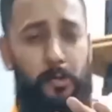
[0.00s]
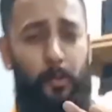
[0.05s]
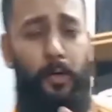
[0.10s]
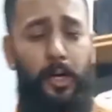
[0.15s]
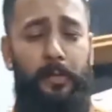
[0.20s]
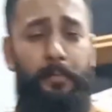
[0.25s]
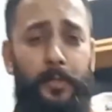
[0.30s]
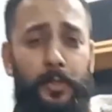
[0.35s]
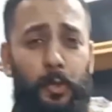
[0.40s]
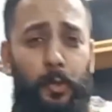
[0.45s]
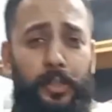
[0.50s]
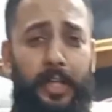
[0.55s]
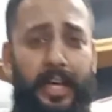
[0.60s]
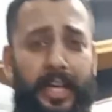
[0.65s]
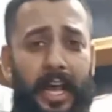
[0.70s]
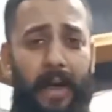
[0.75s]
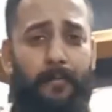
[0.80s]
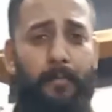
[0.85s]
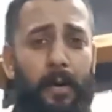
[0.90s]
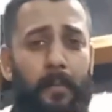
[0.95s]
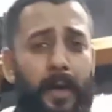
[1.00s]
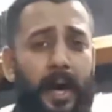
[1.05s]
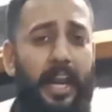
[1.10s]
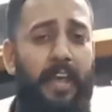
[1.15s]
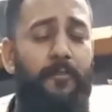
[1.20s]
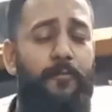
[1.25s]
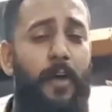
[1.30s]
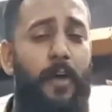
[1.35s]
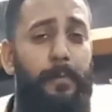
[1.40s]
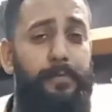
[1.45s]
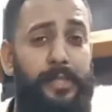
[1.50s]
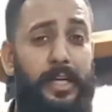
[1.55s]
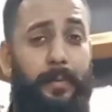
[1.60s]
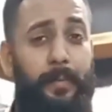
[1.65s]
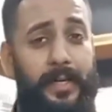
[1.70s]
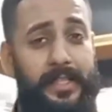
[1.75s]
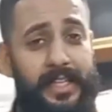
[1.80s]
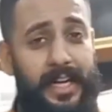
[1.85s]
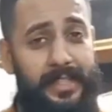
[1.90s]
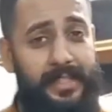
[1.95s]
और सहूलत मौजूद है कि आप हमारी
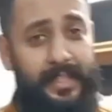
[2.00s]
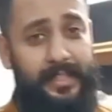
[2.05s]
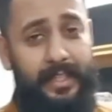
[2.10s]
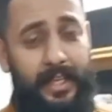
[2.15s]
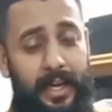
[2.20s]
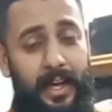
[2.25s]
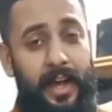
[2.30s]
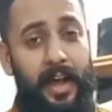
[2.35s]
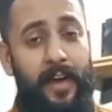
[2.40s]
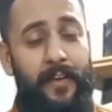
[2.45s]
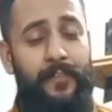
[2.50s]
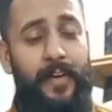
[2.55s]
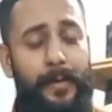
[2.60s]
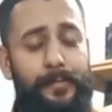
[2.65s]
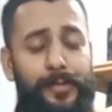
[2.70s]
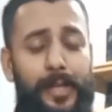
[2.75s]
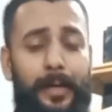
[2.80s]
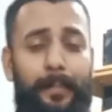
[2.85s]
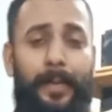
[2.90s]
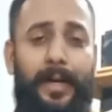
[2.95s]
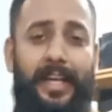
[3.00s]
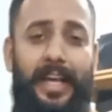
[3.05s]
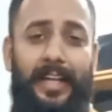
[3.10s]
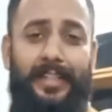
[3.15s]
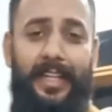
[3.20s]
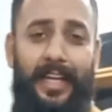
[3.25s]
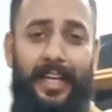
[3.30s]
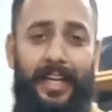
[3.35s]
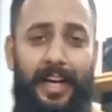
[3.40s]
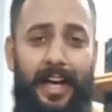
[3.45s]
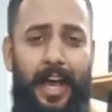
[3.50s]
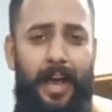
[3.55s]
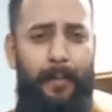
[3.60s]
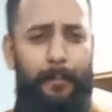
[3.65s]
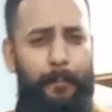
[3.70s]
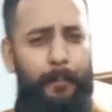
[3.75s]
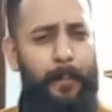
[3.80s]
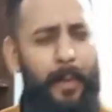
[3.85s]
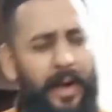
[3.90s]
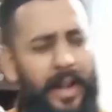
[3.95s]
वेबसाइट पर जा सकते हैं वेबसाइट पर क्या तरीका
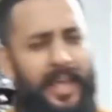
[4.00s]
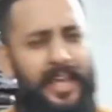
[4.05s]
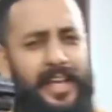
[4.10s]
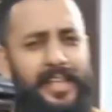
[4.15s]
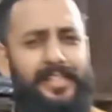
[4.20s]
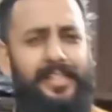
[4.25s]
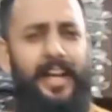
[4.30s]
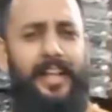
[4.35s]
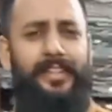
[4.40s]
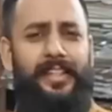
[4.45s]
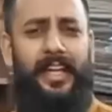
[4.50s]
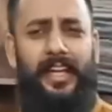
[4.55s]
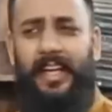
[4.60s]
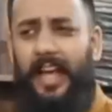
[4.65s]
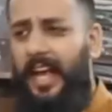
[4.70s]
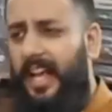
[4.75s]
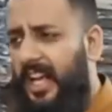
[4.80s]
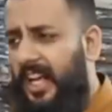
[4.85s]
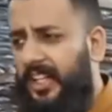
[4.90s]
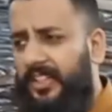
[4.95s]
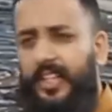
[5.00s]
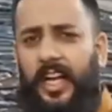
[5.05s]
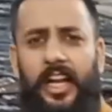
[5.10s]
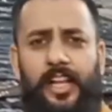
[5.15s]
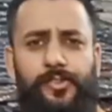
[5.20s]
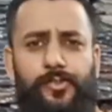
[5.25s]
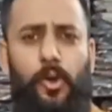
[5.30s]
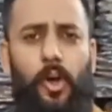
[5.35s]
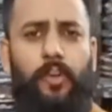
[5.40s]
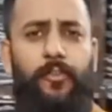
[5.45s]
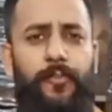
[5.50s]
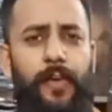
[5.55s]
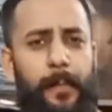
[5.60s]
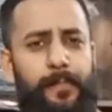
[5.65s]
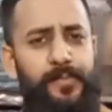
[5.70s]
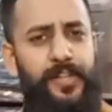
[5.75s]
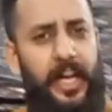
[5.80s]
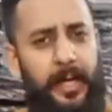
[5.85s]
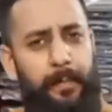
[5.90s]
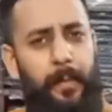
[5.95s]
है बड़ा ही आसान तरीका है सारा स्टॉक
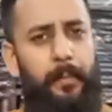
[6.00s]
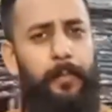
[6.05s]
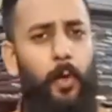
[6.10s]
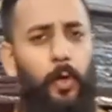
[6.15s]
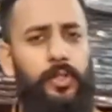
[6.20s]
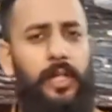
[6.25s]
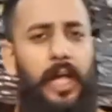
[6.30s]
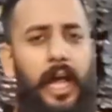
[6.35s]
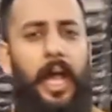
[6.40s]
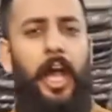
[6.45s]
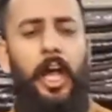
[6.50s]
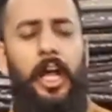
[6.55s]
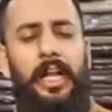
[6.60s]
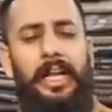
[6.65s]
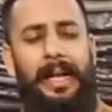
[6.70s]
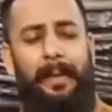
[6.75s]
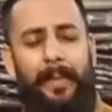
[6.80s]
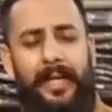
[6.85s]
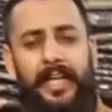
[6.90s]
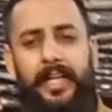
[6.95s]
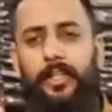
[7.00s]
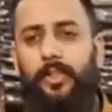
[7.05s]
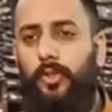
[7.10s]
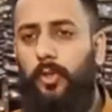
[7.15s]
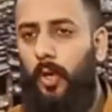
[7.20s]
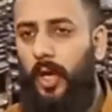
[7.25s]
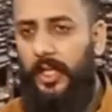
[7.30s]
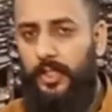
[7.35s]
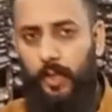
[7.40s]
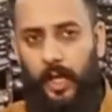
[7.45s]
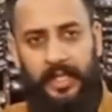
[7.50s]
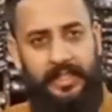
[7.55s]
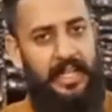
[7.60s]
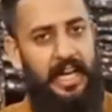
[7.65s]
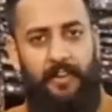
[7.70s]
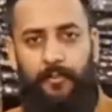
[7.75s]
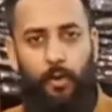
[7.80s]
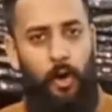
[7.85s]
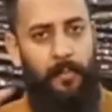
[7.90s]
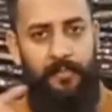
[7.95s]
वेबसाइट पर भी होता है लिमिटेड थोड़ा जो
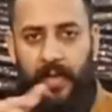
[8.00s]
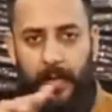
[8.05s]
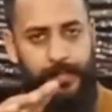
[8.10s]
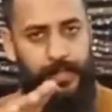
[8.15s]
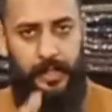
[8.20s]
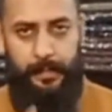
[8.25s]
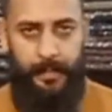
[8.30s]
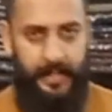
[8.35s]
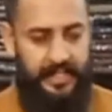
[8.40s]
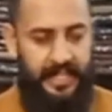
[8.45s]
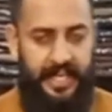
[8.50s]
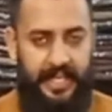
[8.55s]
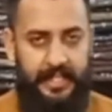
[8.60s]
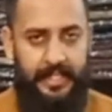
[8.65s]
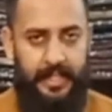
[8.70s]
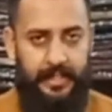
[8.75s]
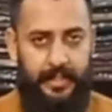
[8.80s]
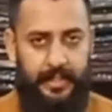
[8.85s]
आता है वो हम वेबसाइट पर नहीं